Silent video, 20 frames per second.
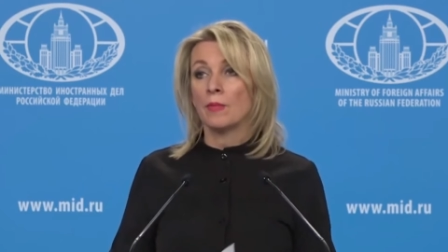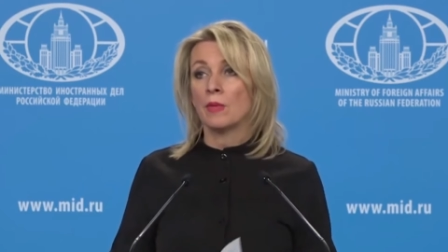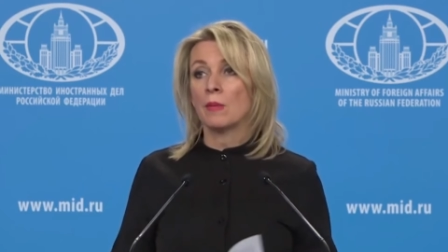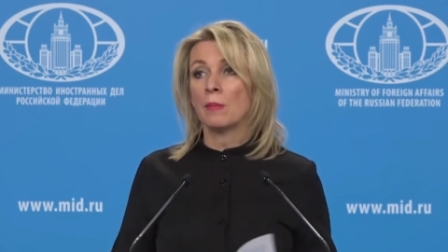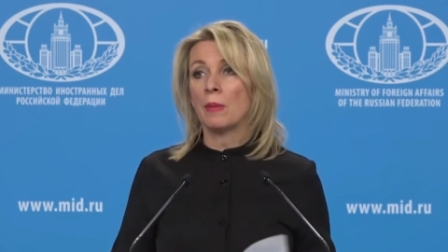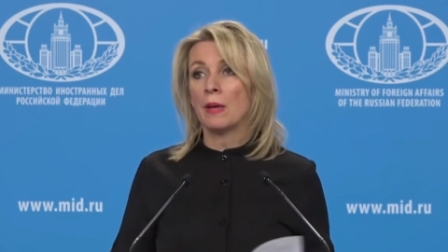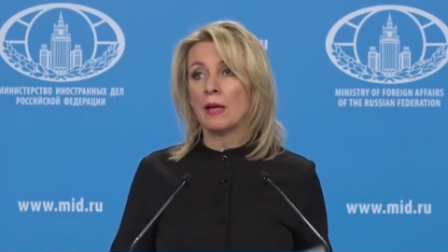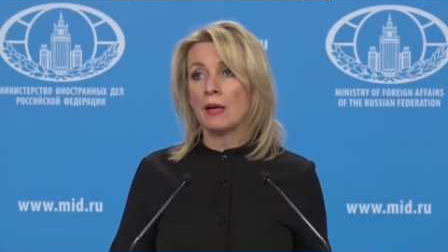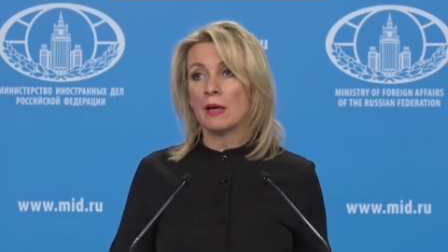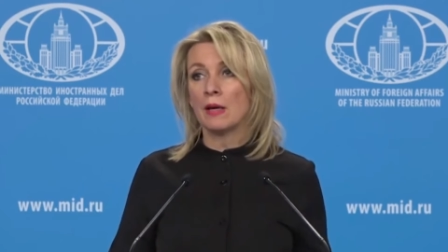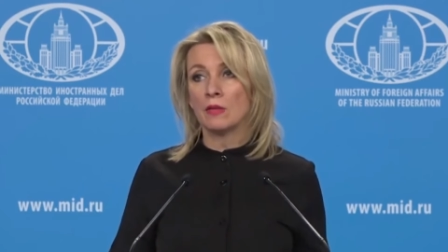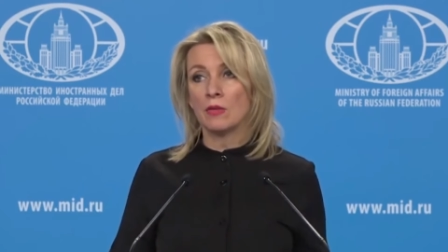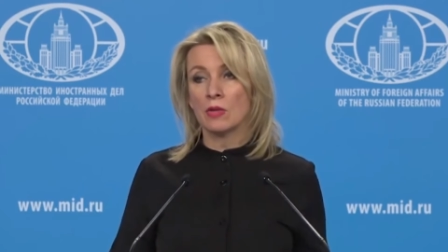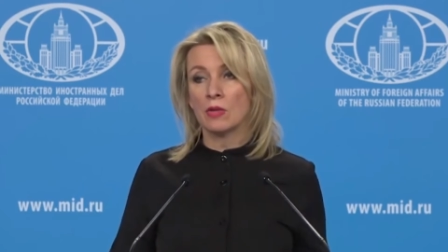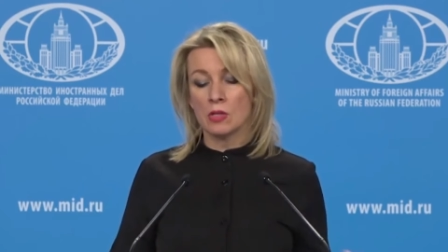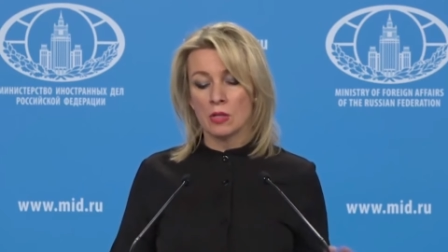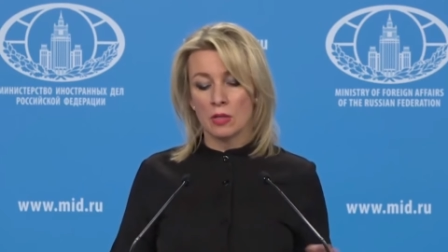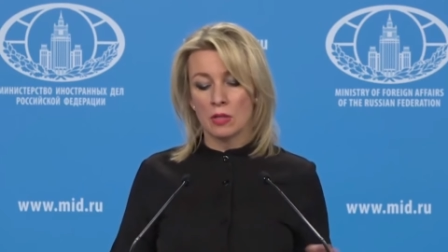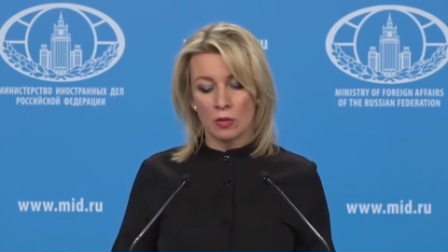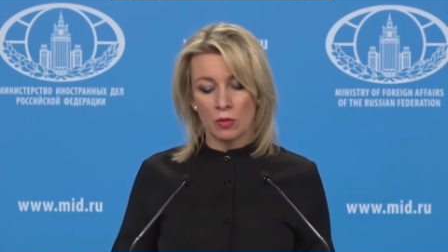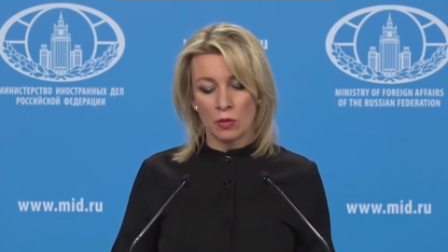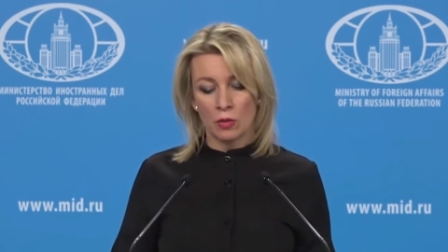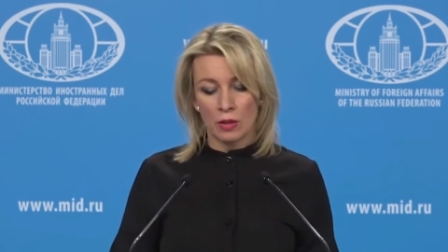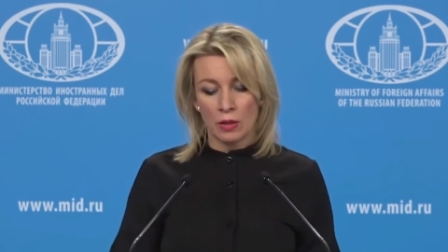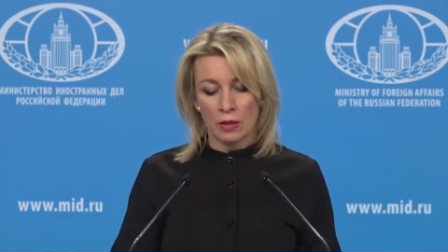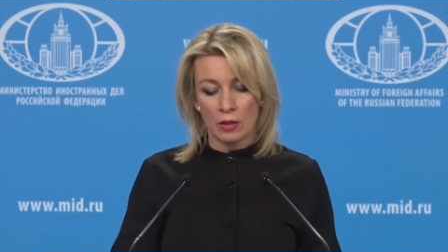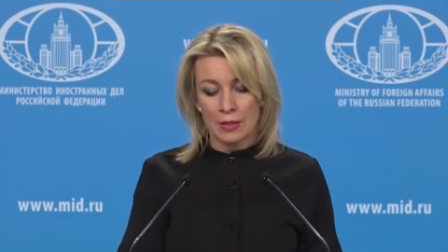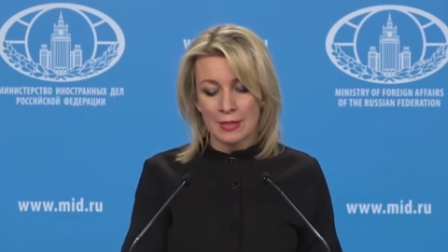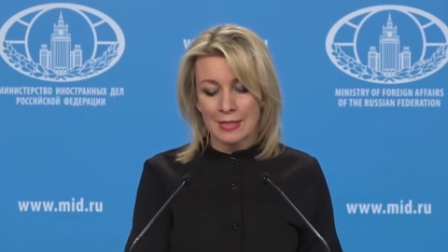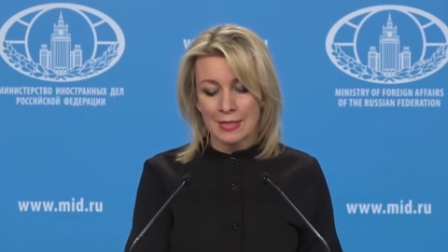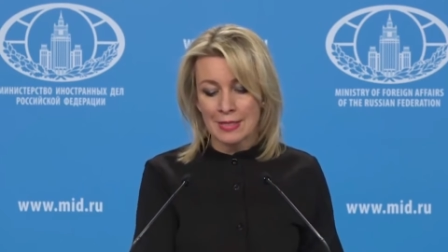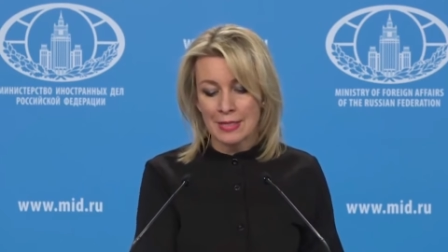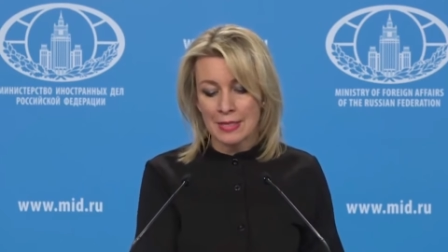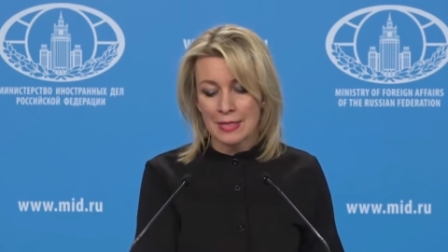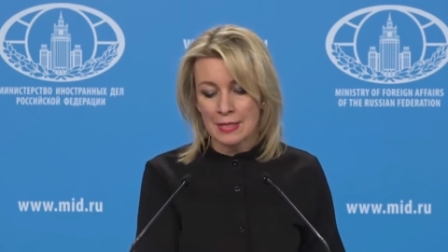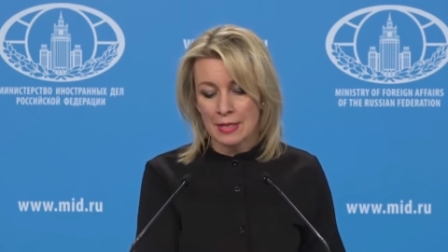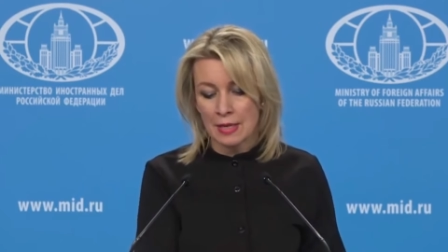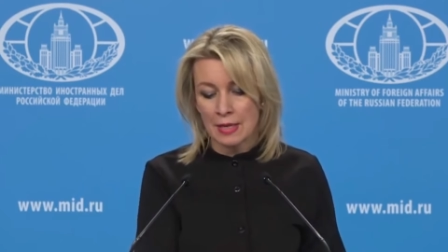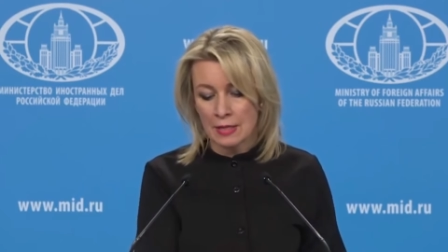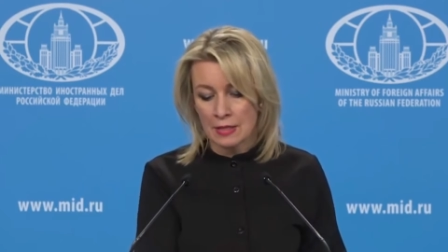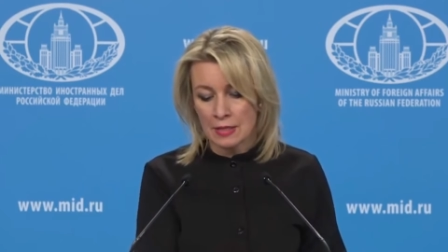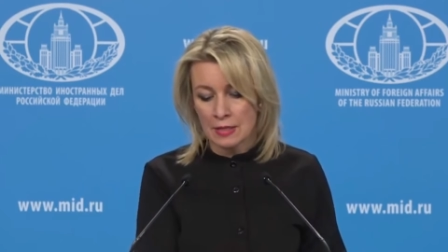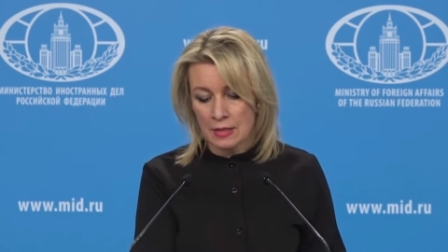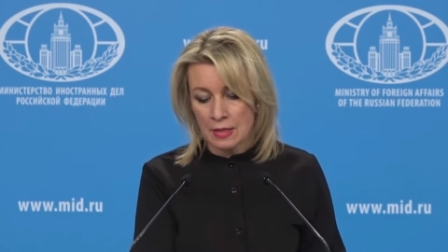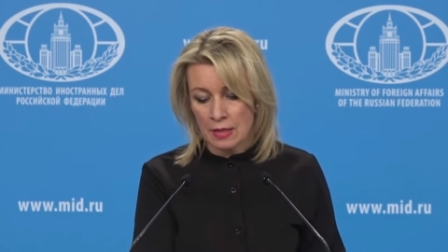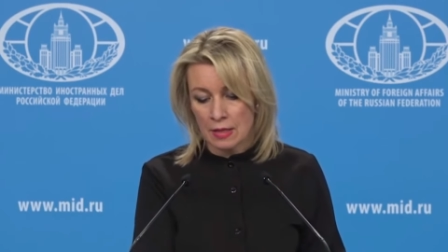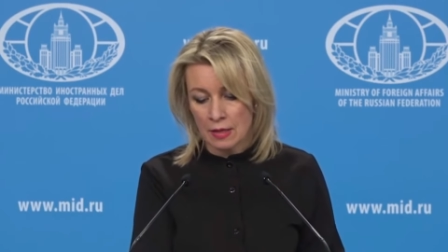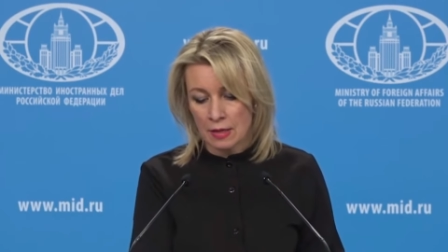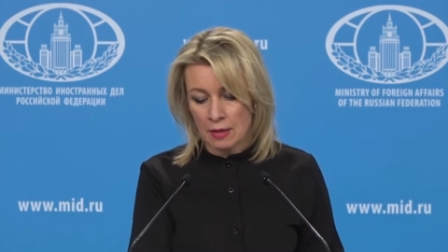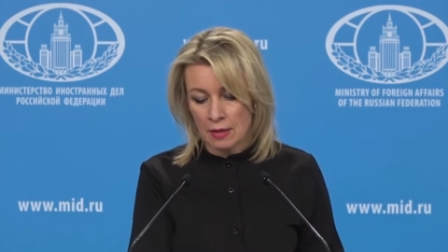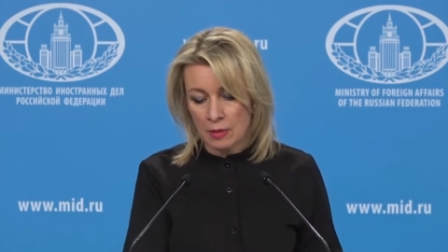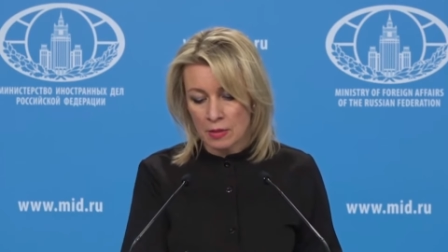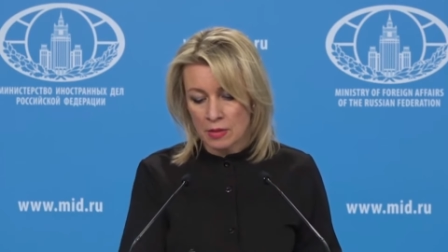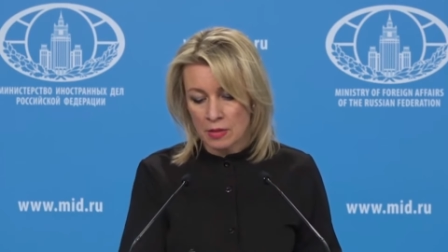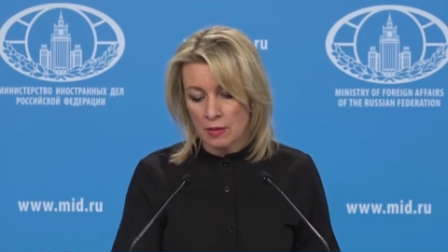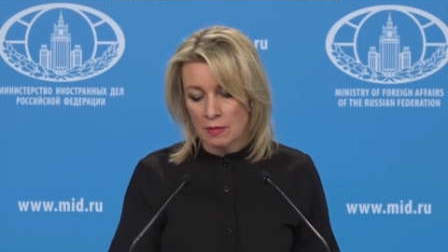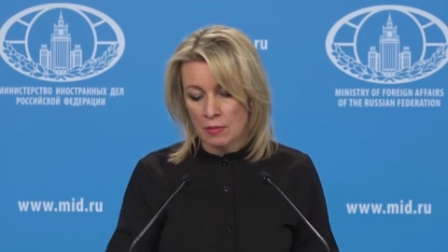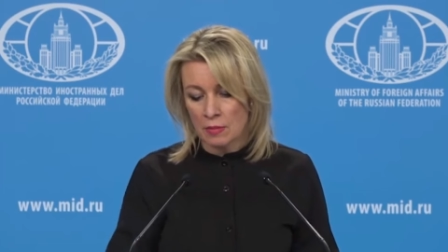На полях 22-й э, сессии Российско-Армянской